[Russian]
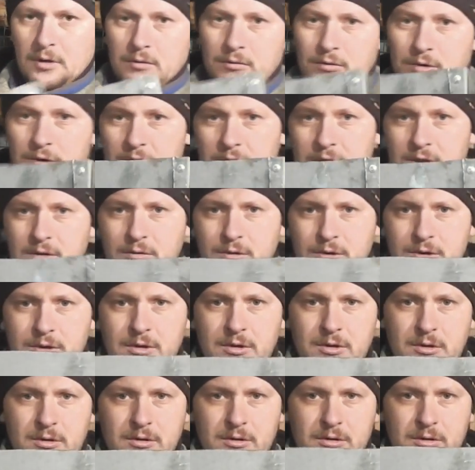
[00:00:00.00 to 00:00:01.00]
вот это
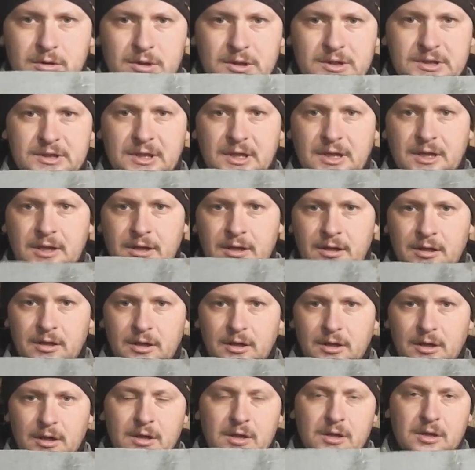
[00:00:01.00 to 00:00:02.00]
вот расстояние.
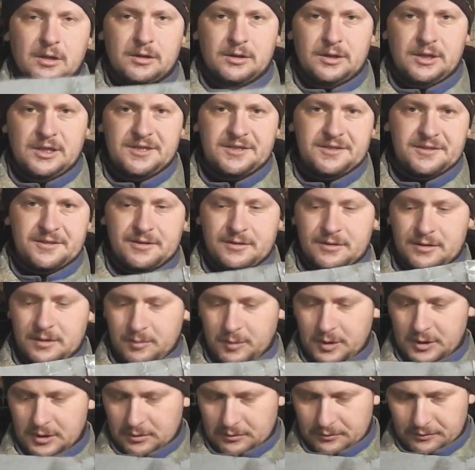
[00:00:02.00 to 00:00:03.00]
10
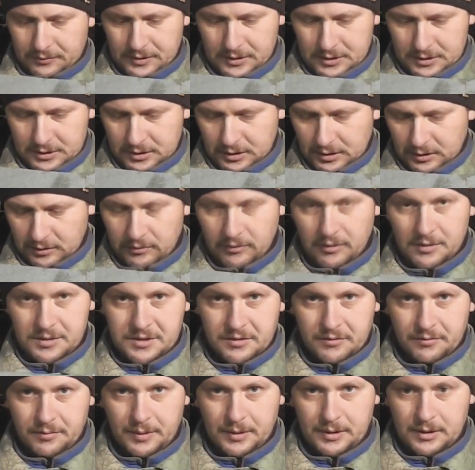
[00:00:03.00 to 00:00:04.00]
сантиметров, я считаю,
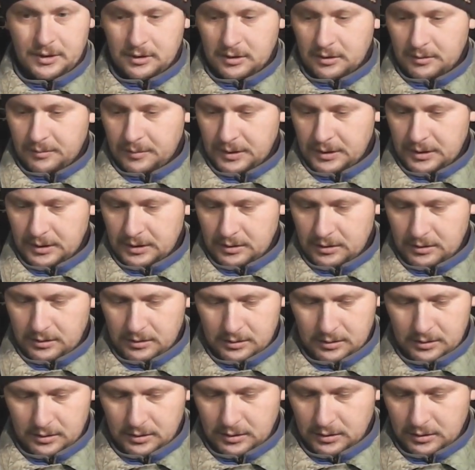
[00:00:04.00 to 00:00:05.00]
вообще вполне нормально.
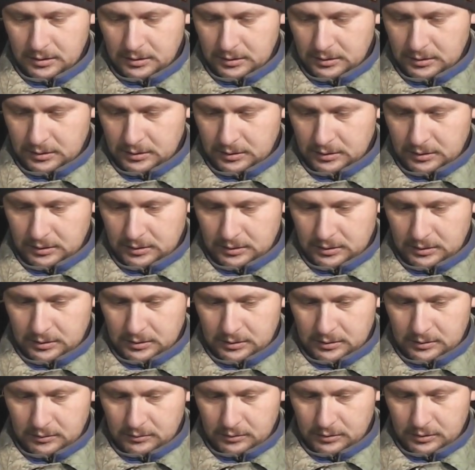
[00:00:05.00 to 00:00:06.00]

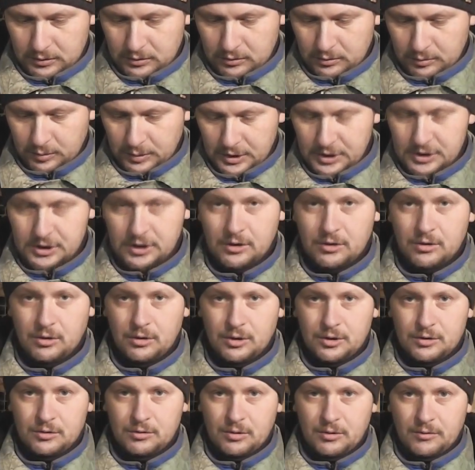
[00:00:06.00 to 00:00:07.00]
Вот. Ну, большие
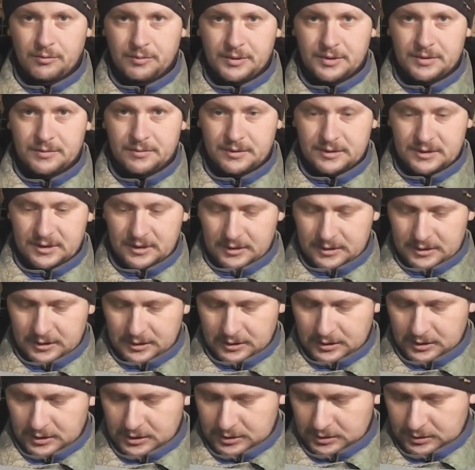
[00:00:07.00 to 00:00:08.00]
кролики туда, в принципе,
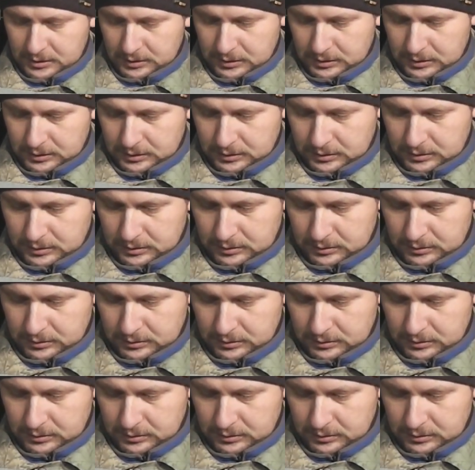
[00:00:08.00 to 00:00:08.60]
залезать, конечно, и